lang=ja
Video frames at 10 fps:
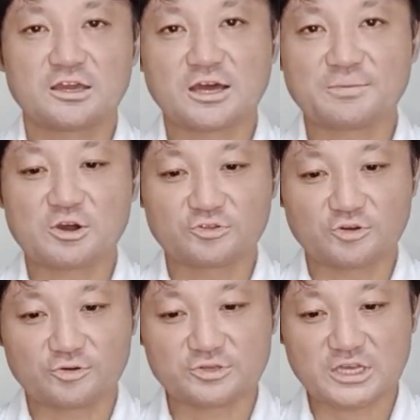ダバオ
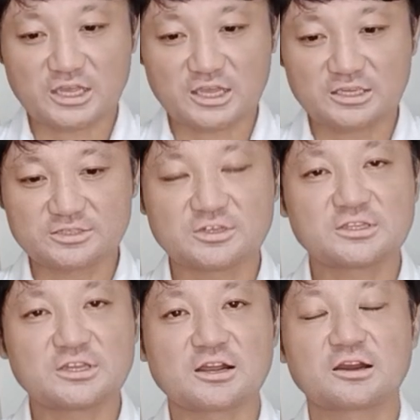のお酒につ
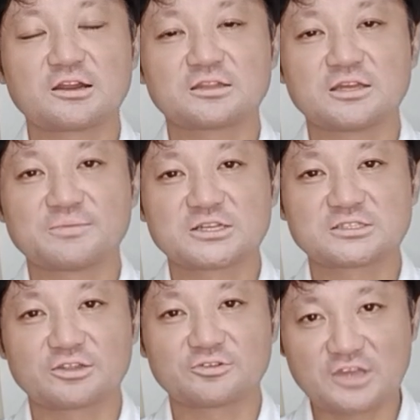いて書かれていまし
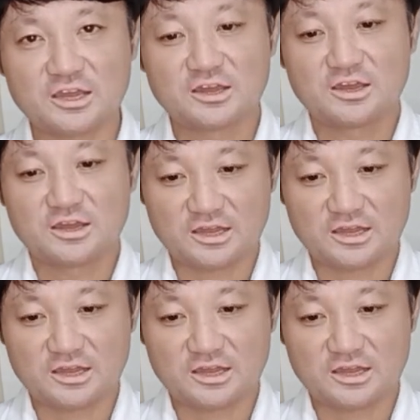たので、